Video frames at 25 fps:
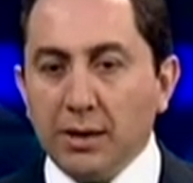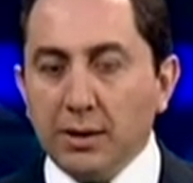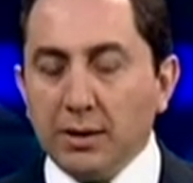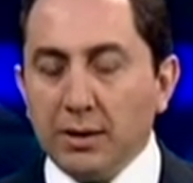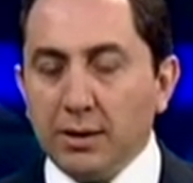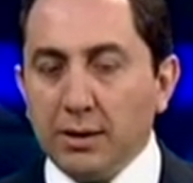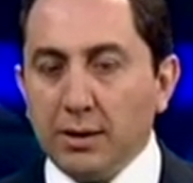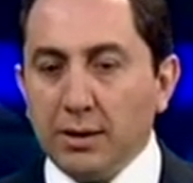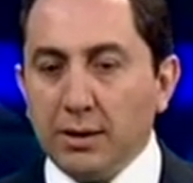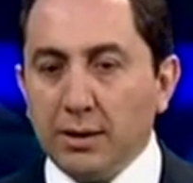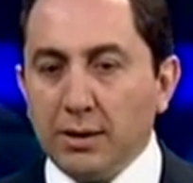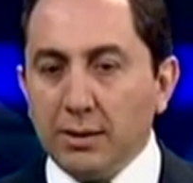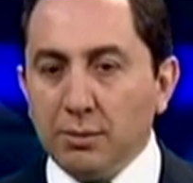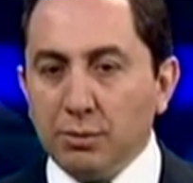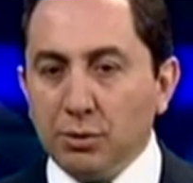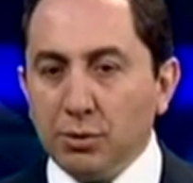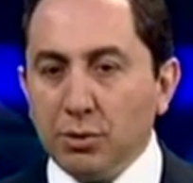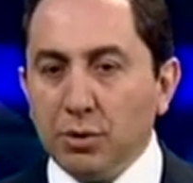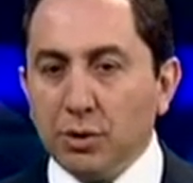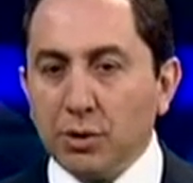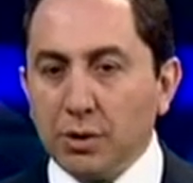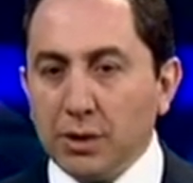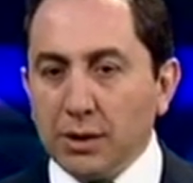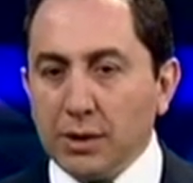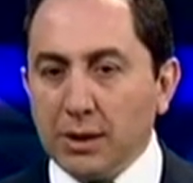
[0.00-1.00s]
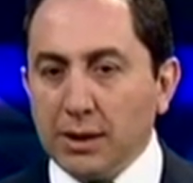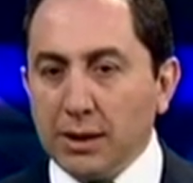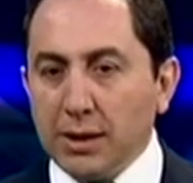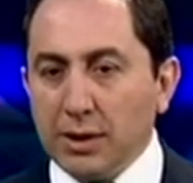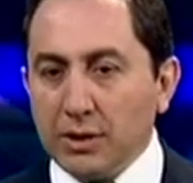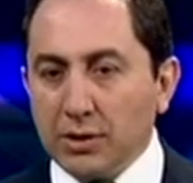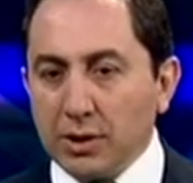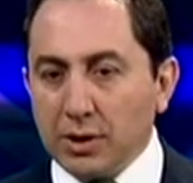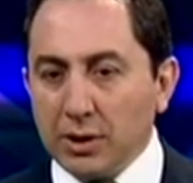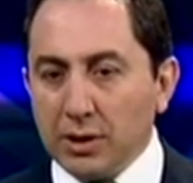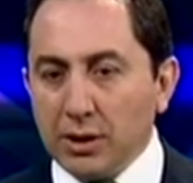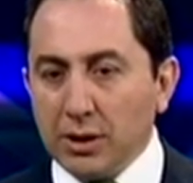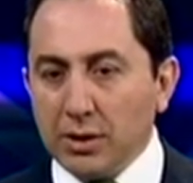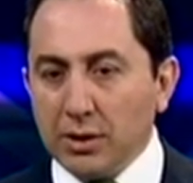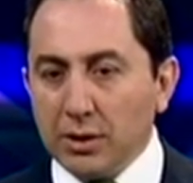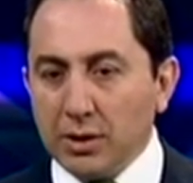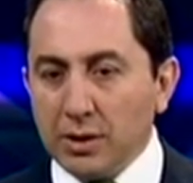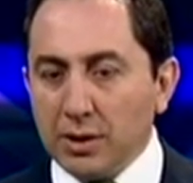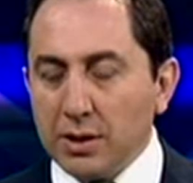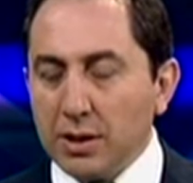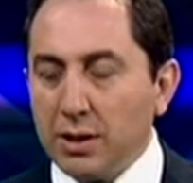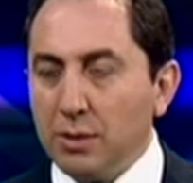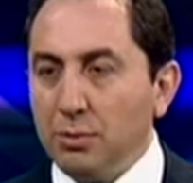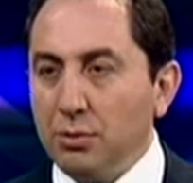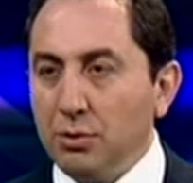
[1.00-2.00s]
Ee, bu noktada gerçekten
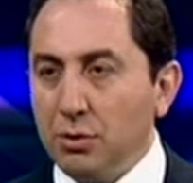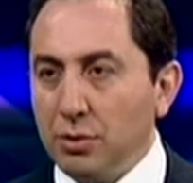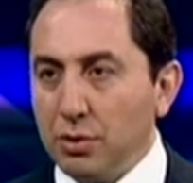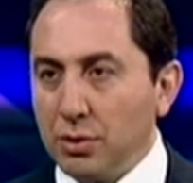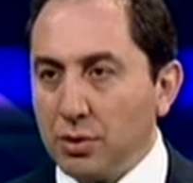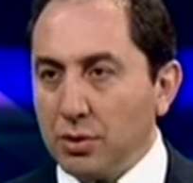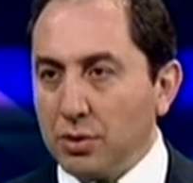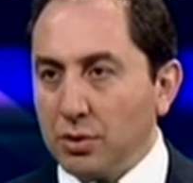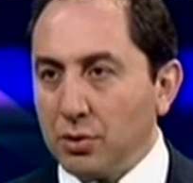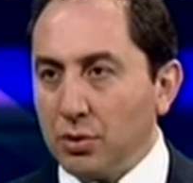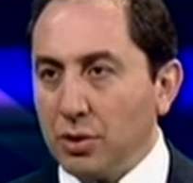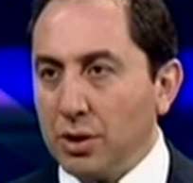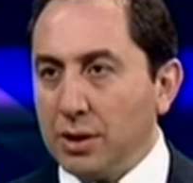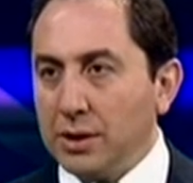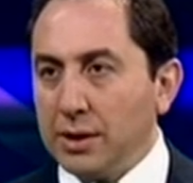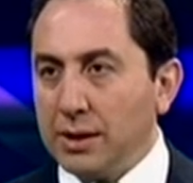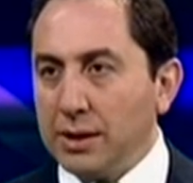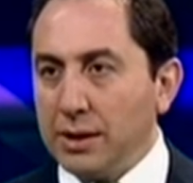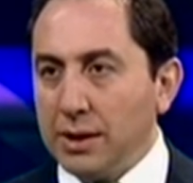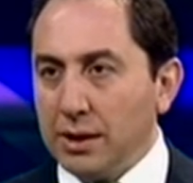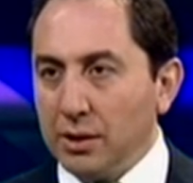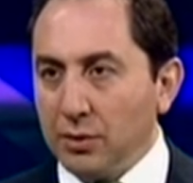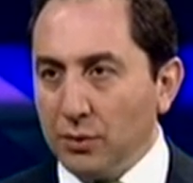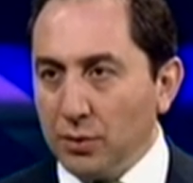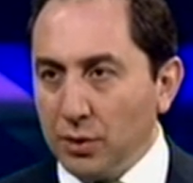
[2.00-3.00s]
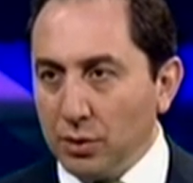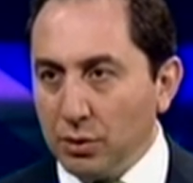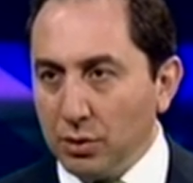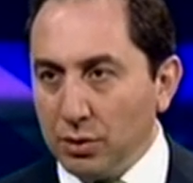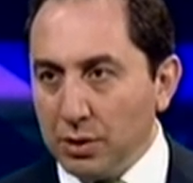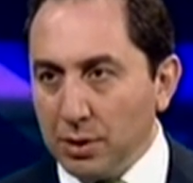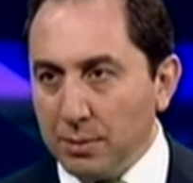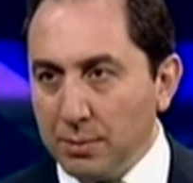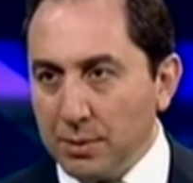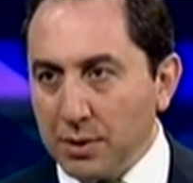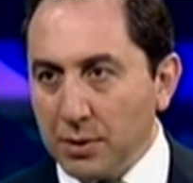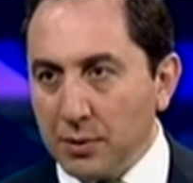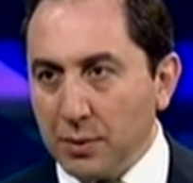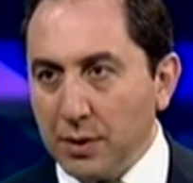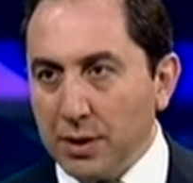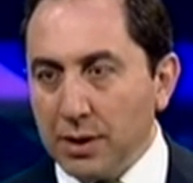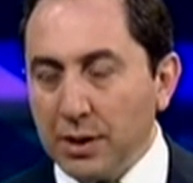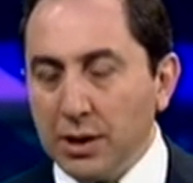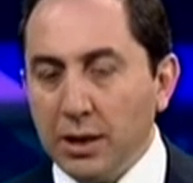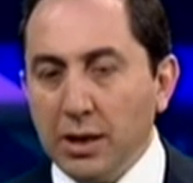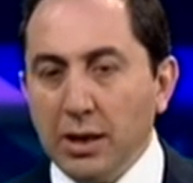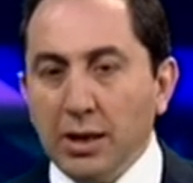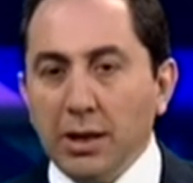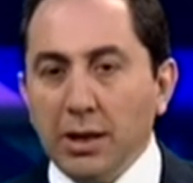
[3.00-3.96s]
hızla büyüyoruz. Şu anda yedi fakültemiz var.